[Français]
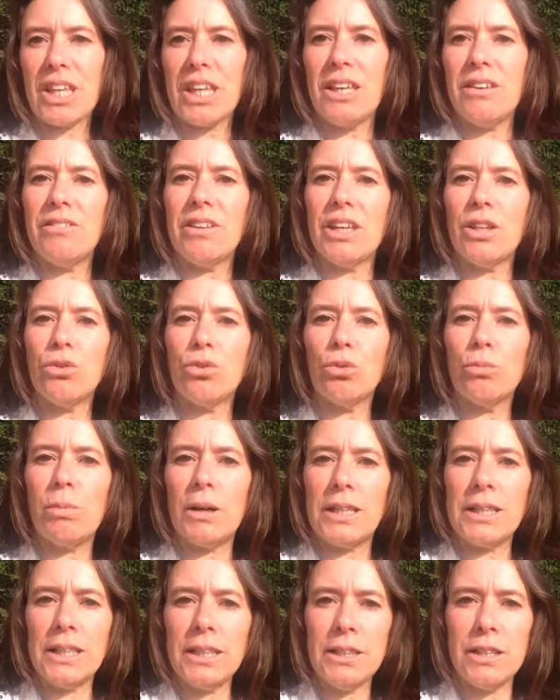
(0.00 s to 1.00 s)
qui viennent d'autres
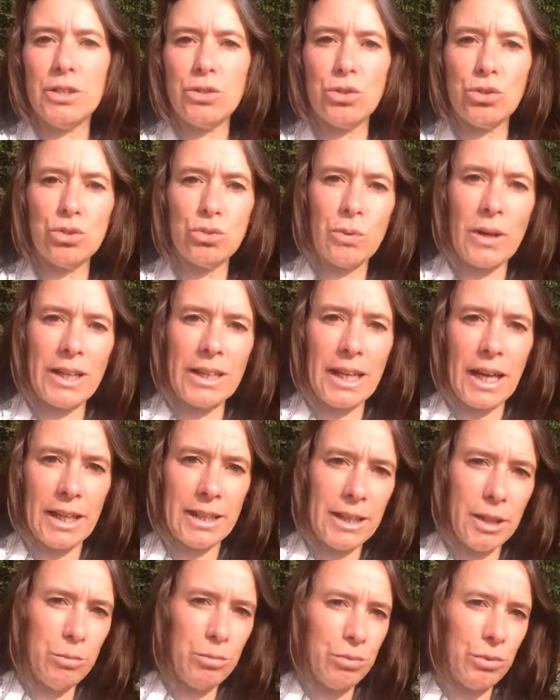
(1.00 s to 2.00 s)
planètes qui se sont
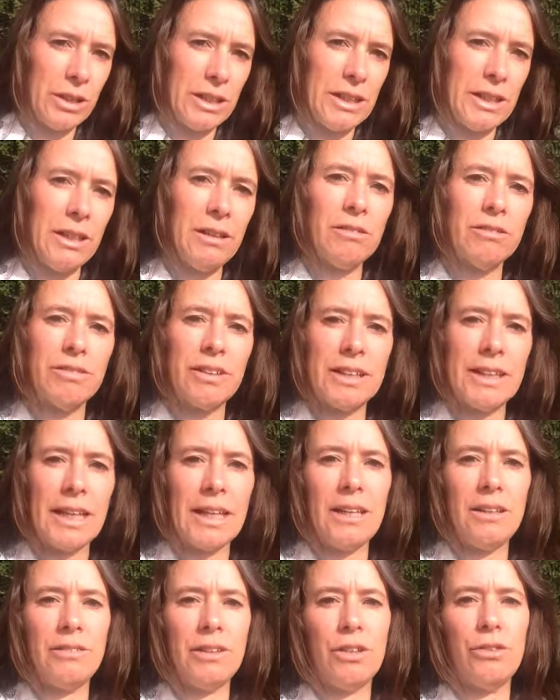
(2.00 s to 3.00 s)
incarnés pour aider en fait
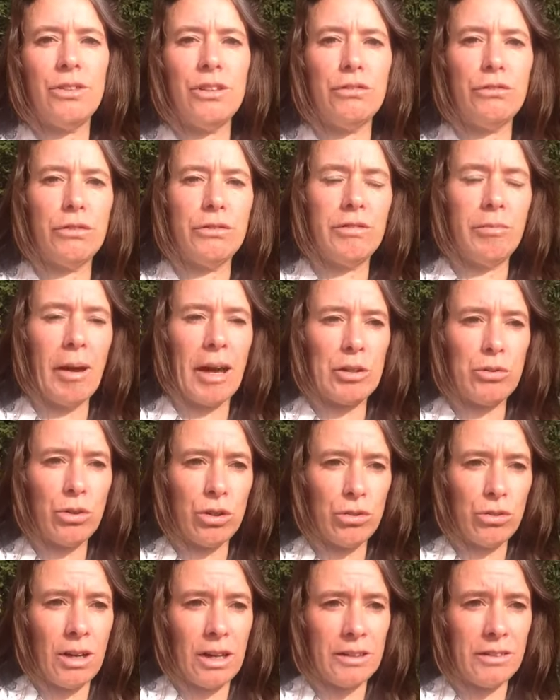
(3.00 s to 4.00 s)
à élever le niveau
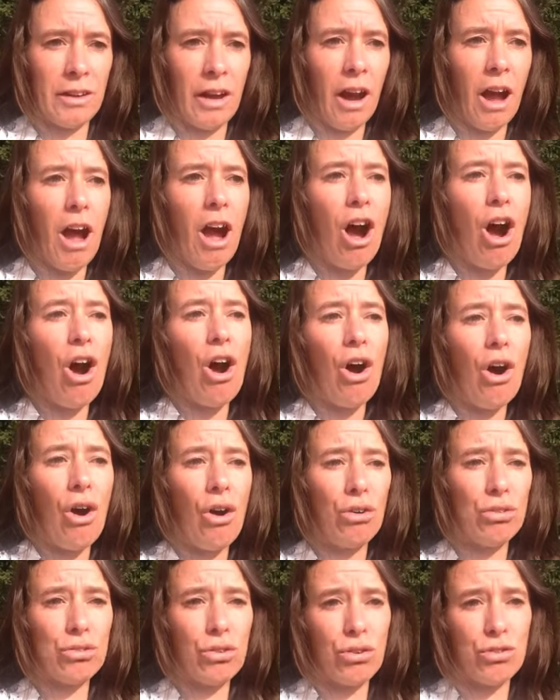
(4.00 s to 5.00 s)
vibratoire de la Terre
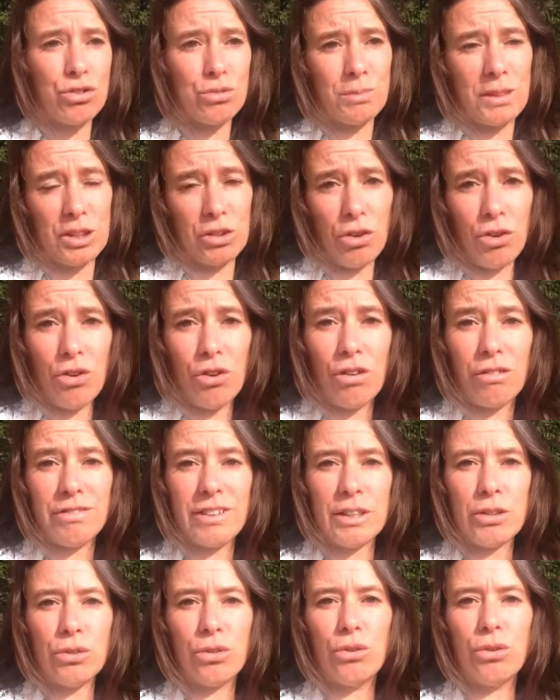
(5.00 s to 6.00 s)
en transmettant en
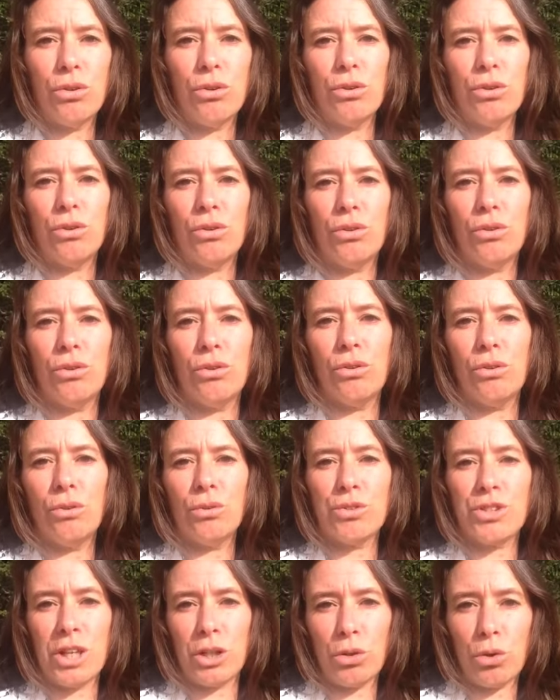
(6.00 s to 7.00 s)
fait
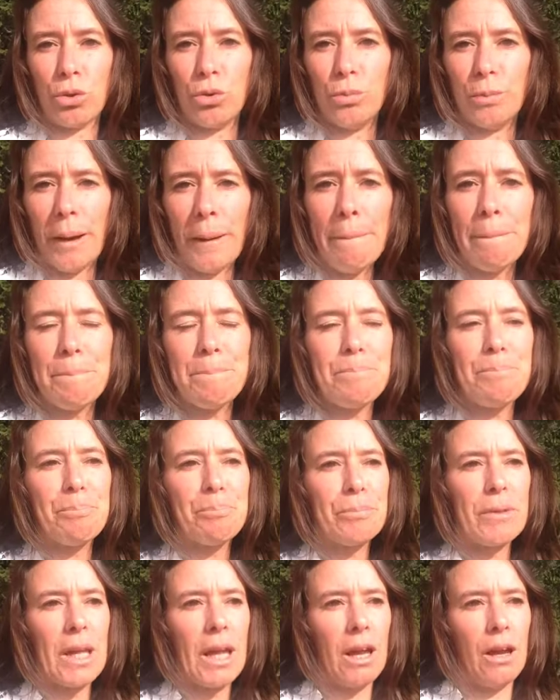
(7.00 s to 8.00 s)
aux êtres humains
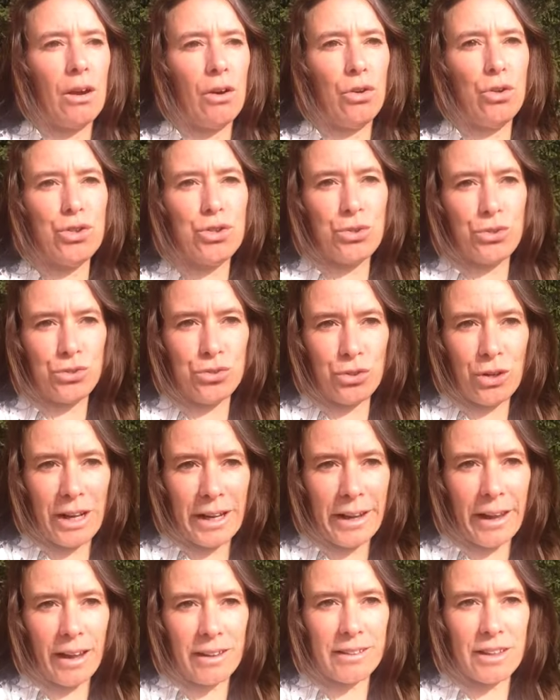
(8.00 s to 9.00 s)
le sens de
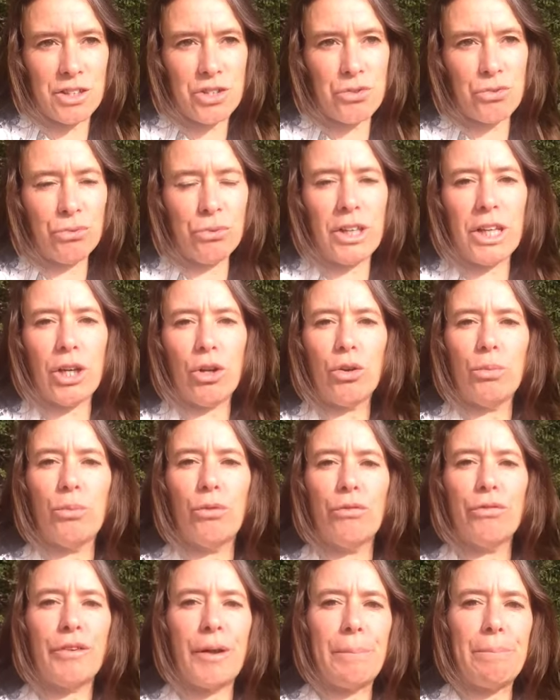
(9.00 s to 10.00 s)
l'incarnation et
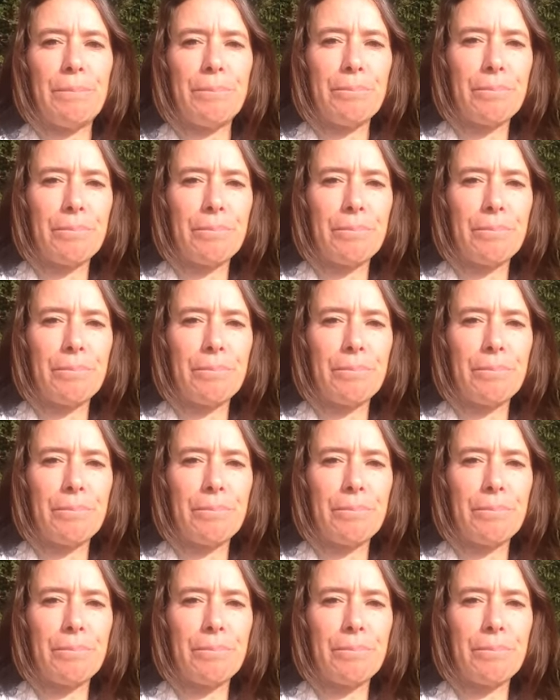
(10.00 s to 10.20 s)
comment on fait.